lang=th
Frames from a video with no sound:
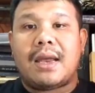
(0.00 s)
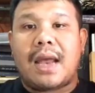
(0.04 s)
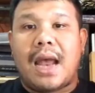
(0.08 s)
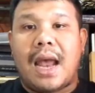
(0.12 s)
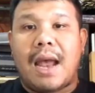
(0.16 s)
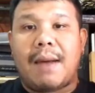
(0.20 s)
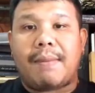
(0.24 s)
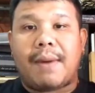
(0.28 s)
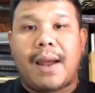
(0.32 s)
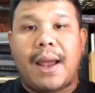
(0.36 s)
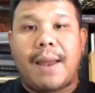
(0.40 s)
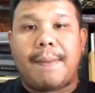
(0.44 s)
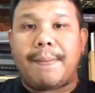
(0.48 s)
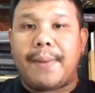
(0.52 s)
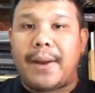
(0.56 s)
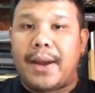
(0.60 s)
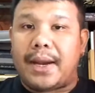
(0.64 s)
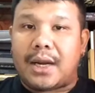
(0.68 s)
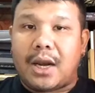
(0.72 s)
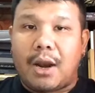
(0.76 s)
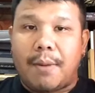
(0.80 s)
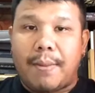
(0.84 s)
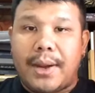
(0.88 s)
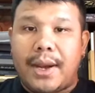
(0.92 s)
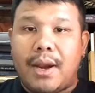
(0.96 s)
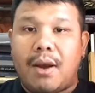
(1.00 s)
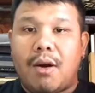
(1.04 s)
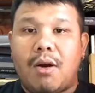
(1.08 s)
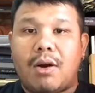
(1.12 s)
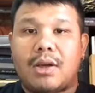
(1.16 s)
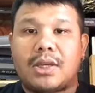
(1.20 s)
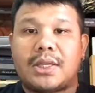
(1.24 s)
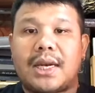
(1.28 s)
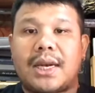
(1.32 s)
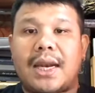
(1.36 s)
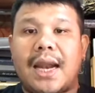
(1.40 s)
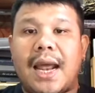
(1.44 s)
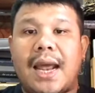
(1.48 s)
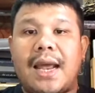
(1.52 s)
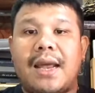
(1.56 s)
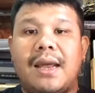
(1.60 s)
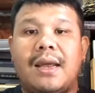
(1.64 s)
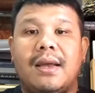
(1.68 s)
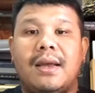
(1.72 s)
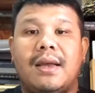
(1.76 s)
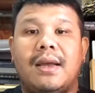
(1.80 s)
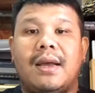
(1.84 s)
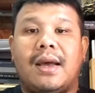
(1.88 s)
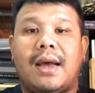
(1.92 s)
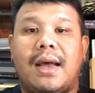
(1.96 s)
ห้ามใครเปิดเข้าไปในห้องฉันนะ
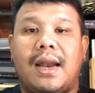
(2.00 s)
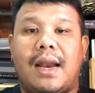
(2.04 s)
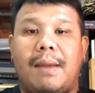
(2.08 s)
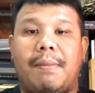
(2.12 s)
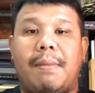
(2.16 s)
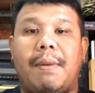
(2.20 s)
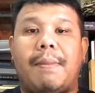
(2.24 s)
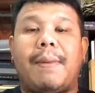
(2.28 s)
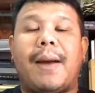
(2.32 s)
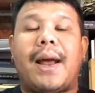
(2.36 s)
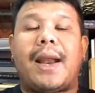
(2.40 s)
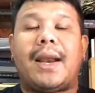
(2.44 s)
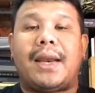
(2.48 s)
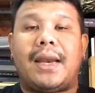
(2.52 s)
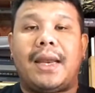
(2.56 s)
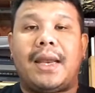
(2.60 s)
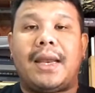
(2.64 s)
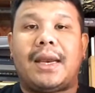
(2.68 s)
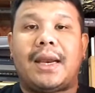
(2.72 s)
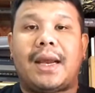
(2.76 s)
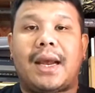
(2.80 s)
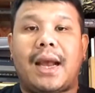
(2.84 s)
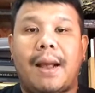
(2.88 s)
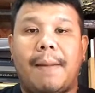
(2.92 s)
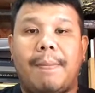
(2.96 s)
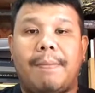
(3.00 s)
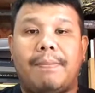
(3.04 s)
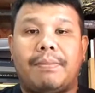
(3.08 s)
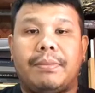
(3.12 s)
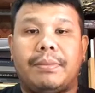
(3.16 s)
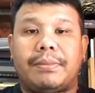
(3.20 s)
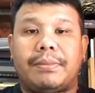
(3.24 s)
อะไรประมาณนี้นะครับ